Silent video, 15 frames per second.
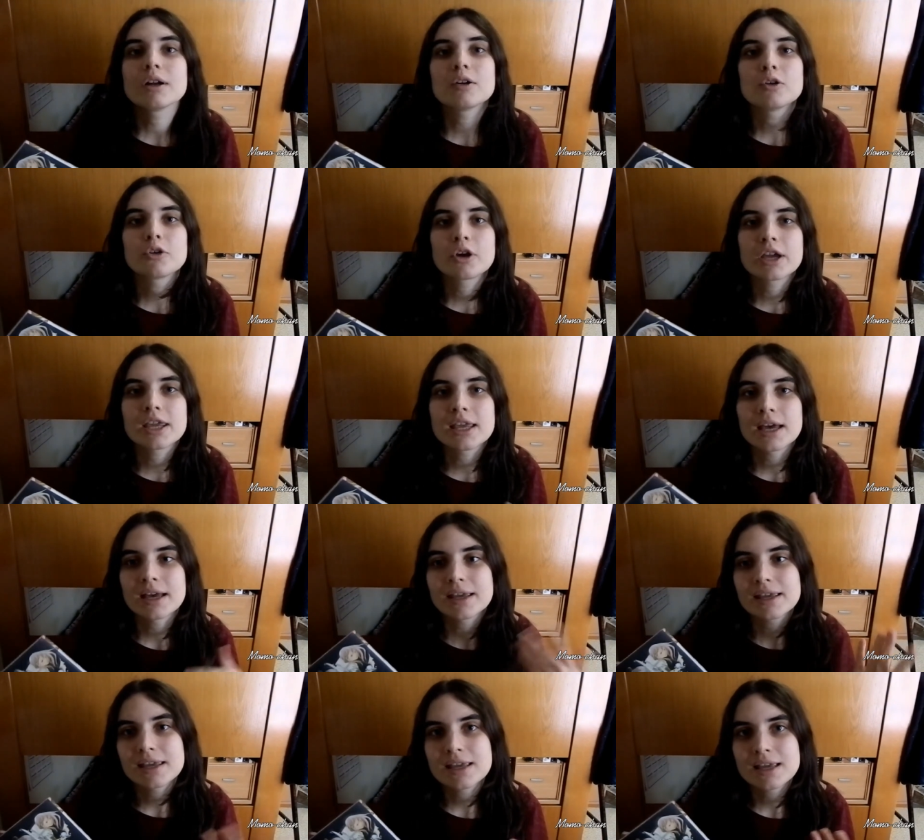cogía
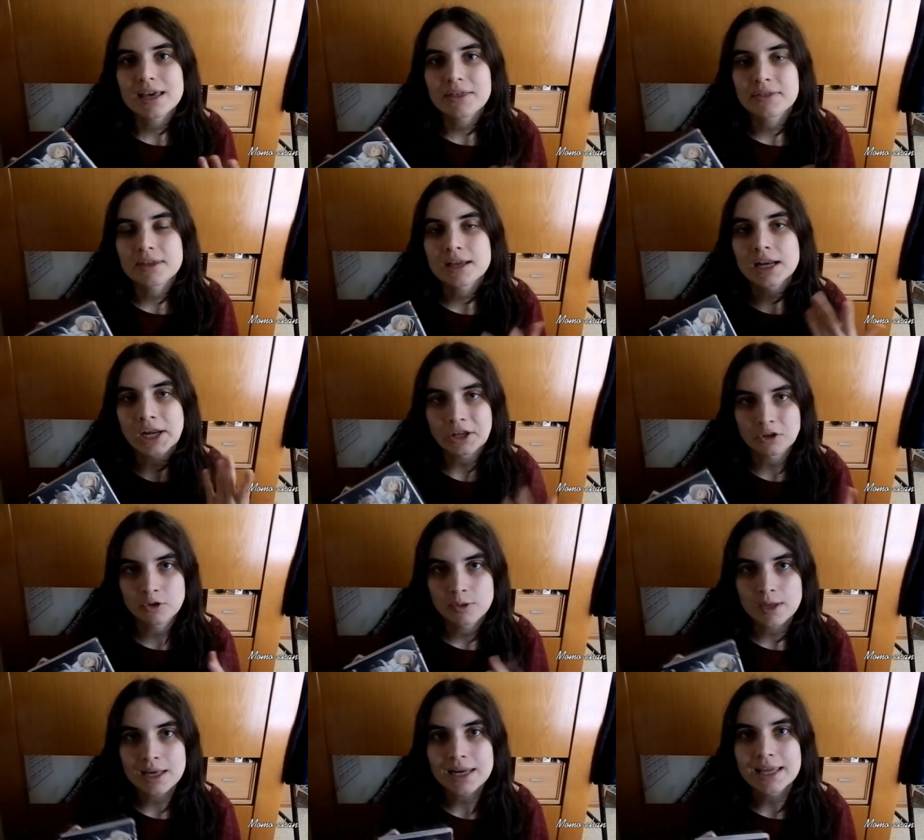y hacía el reto
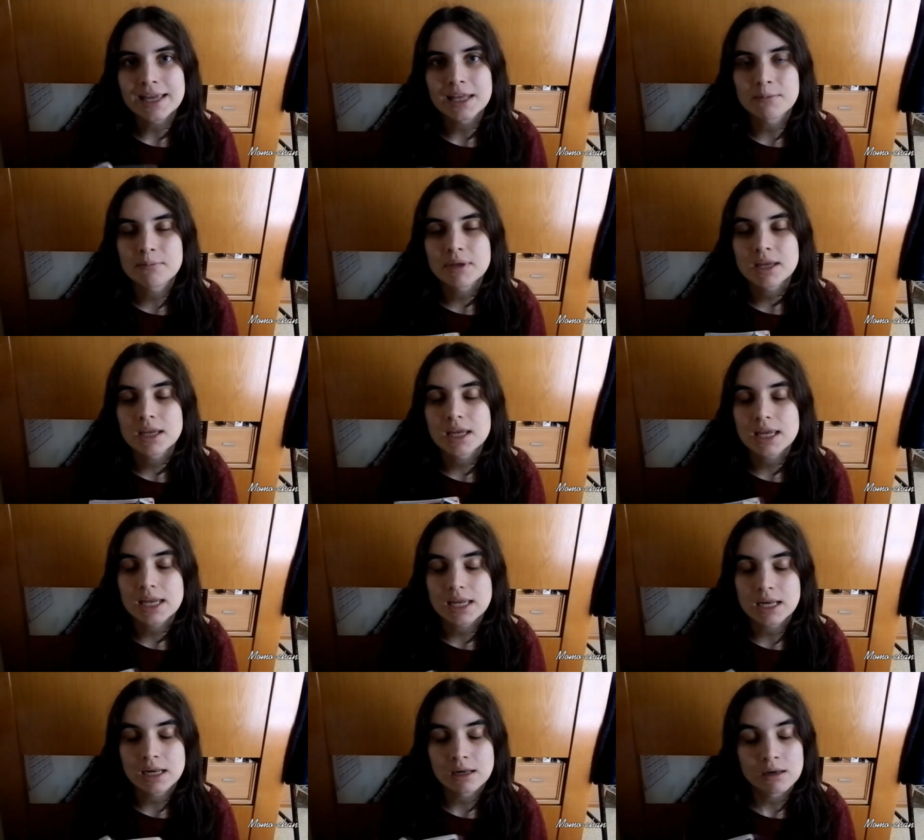de leerme
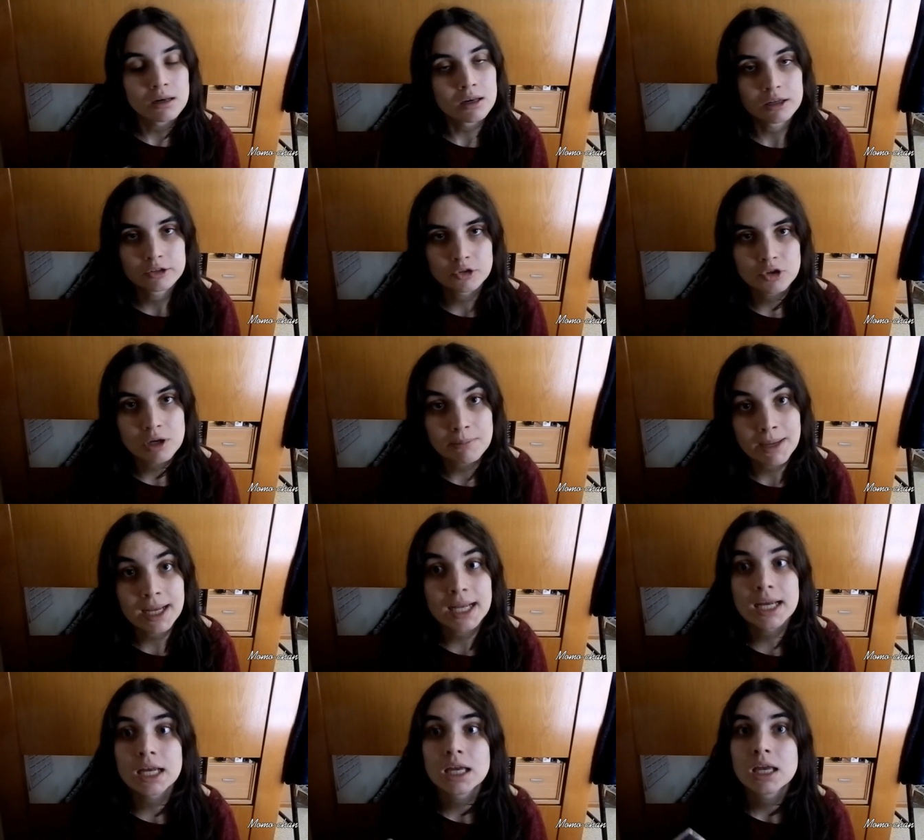todo el
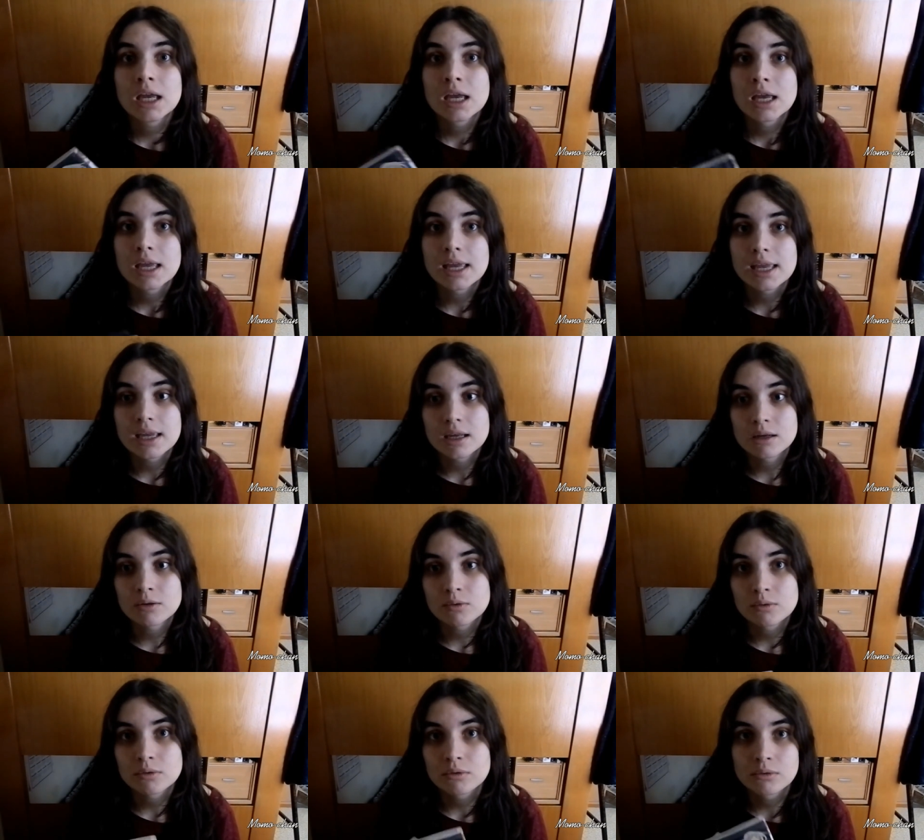manga
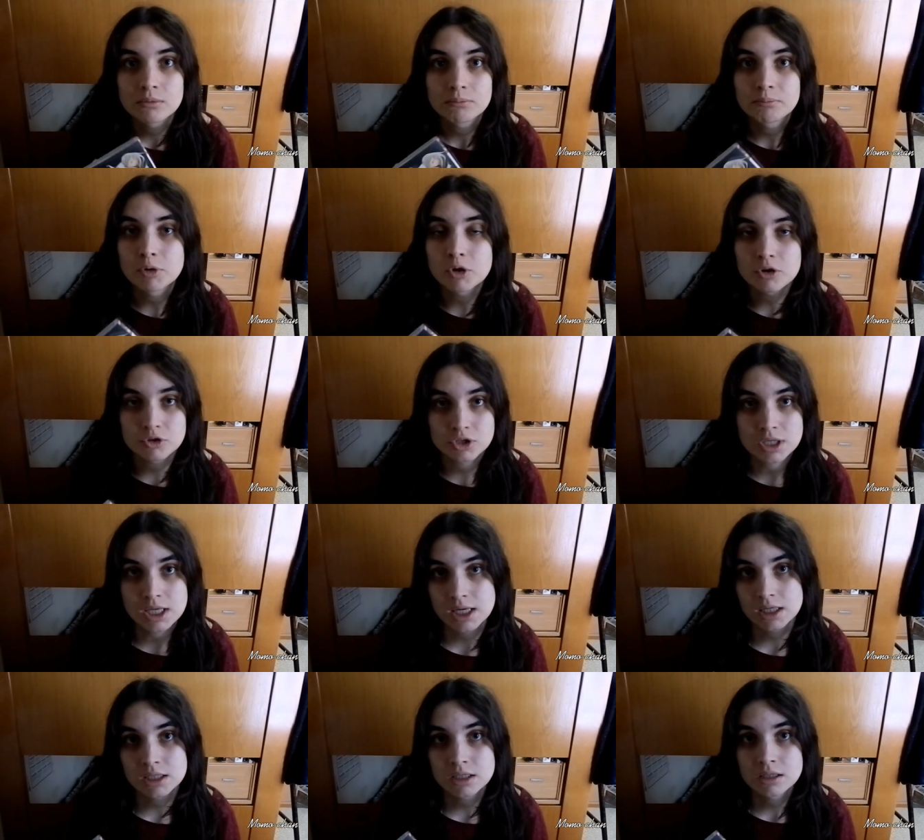en pocos
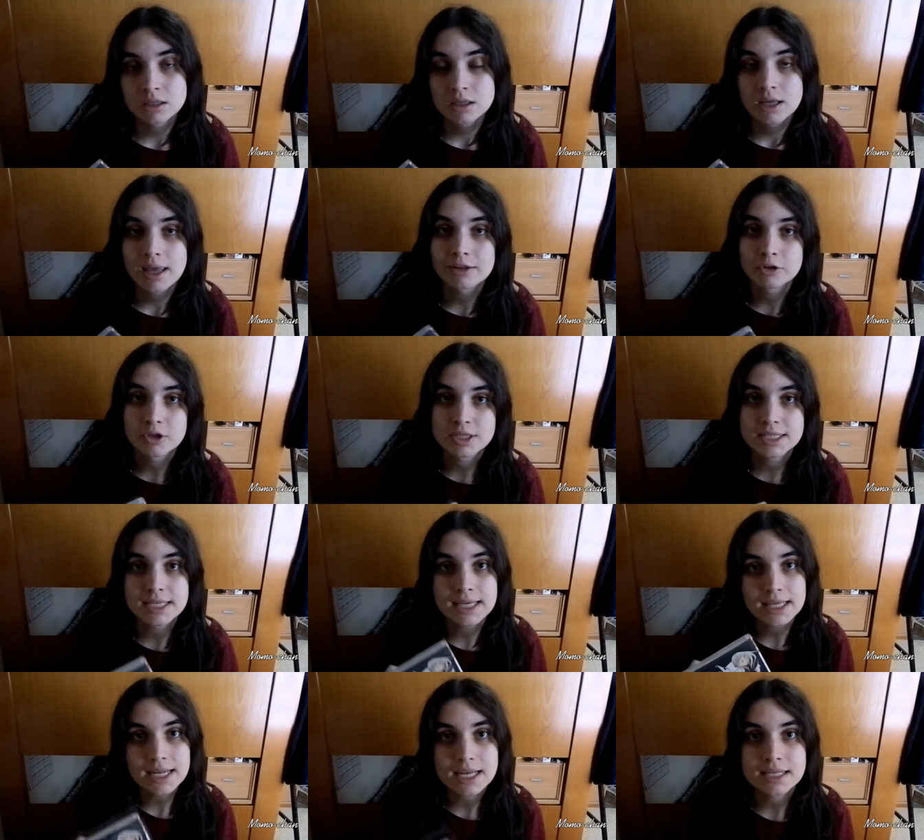días. Entonces si
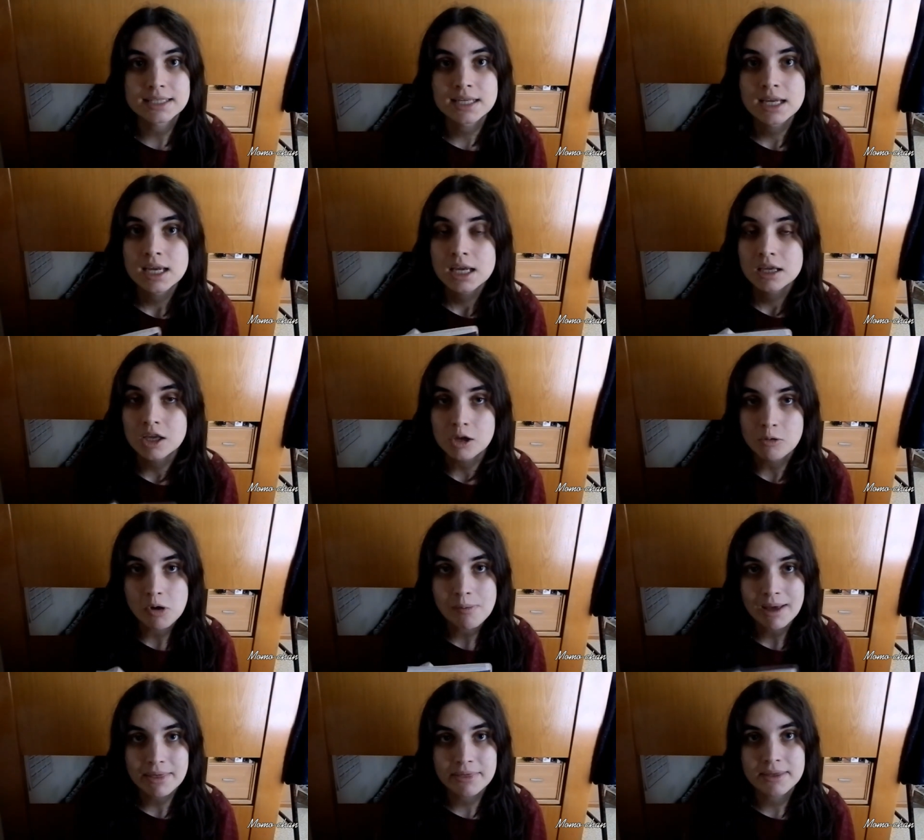queréis que
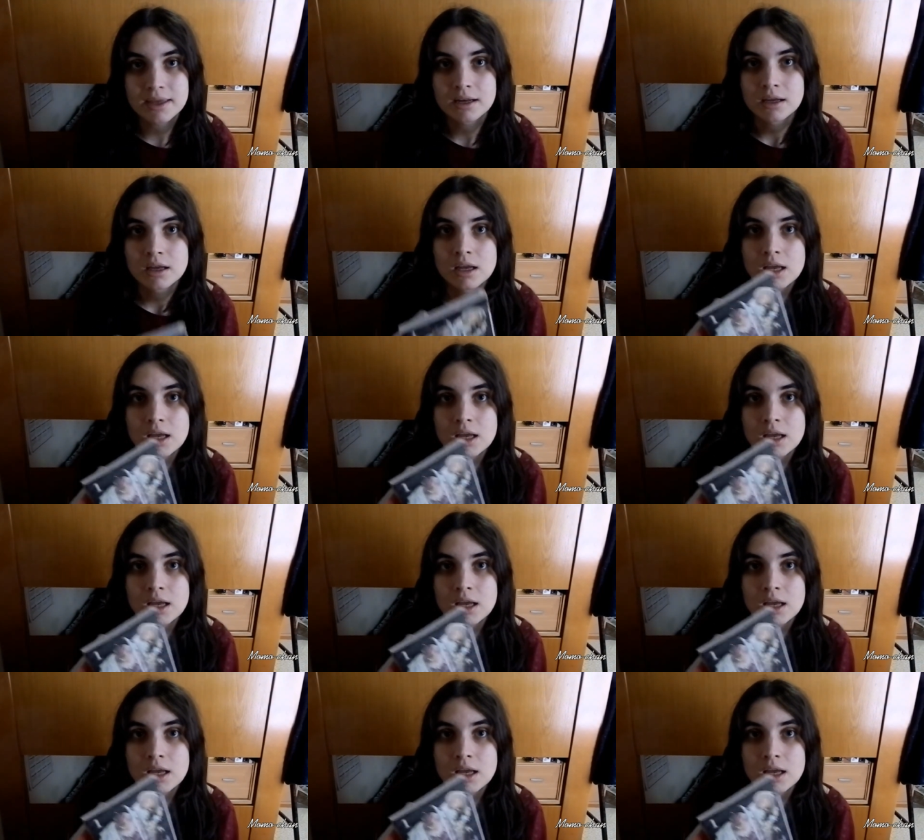vuelva a hacer